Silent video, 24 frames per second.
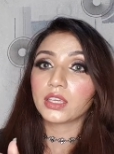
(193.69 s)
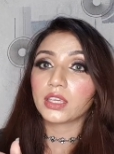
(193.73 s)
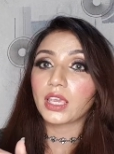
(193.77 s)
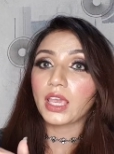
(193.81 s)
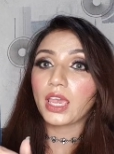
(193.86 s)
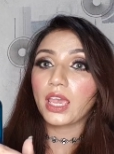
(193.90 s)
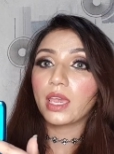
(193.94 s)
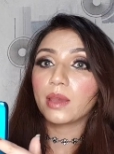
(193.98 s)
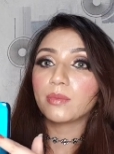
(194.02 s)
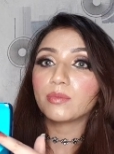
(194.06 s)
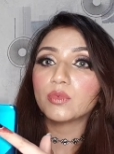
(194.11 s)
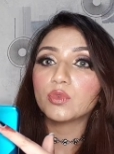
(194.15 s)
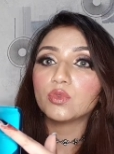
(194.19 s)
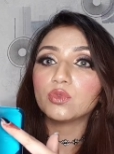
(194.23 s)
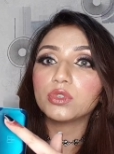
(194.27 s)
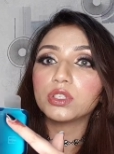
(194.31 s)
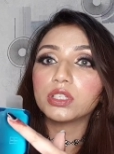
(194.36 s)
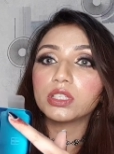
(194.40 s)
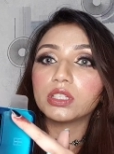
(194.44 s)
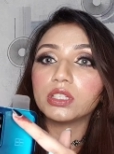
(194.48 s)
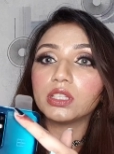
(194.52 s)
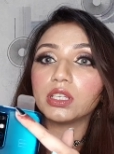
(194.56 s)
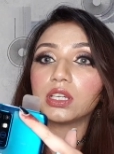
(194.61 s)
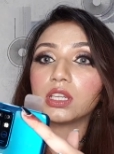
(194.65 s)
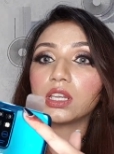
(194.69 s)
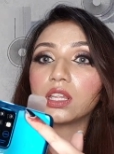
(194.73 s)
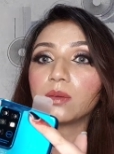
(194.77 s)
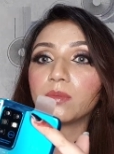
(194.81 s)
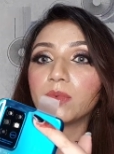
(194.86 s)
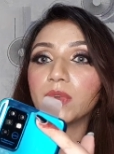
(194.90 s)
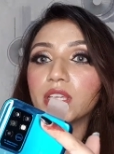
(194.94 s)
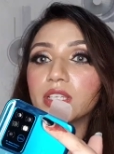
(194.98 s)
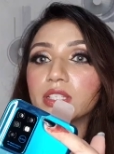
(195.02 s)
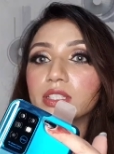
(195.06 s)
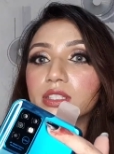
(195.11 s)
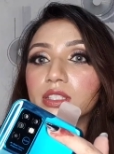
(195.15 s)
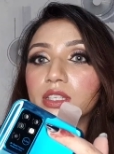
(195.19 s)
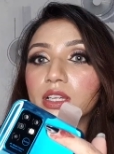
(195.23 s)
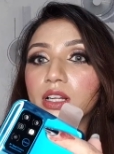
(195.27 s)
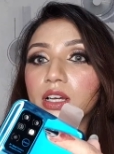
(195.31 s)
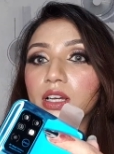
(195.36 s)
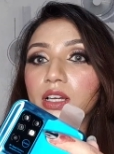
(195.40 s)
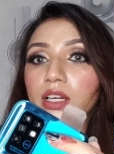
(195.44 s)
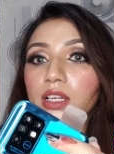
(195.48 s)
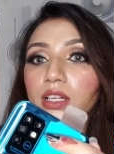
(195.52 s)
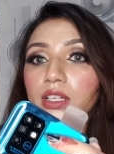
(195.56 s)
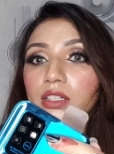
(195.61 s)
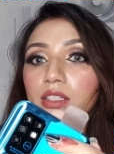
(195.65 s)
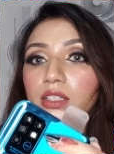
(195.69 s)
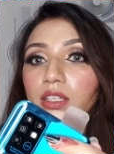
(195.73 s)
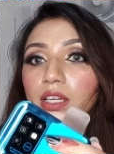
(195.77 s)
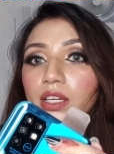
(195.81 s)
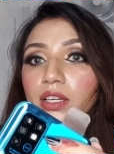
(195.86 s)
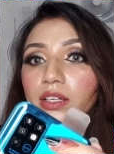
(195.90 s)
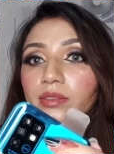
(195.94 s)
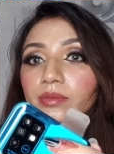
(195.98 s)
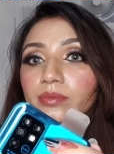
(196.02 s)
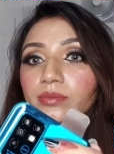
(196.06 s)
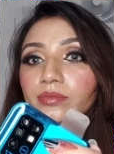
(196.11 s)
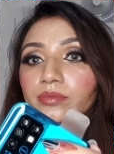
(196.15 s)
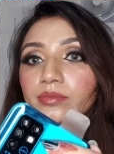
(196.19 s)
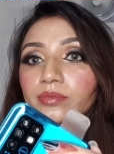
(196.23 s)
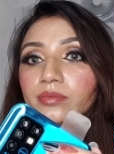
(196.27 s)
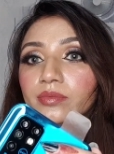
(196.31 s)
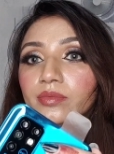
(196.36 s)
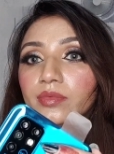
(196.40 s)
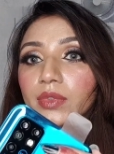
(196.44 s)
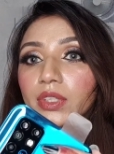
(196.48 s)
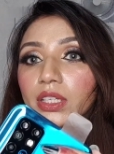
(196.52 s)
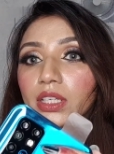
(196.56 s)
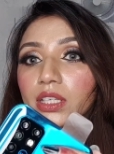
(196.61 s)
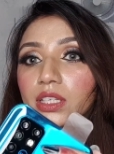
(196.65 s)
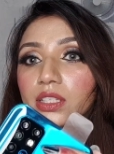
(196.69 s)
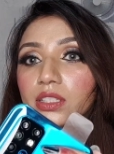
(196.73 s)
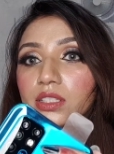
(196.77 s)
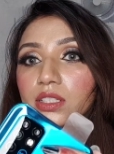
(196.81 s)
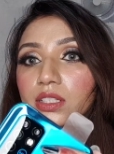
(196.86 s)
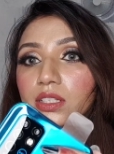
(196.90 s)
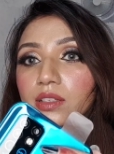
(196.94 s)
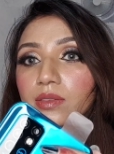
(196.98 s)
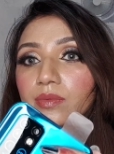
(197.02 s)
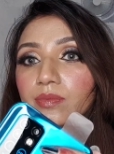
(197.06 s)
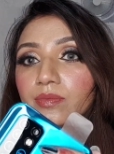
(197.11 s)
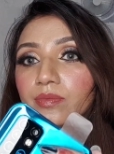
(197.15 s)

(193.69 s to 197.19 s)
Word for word: कैम कुछ दिखने में इस तरह का लगता है देखें जी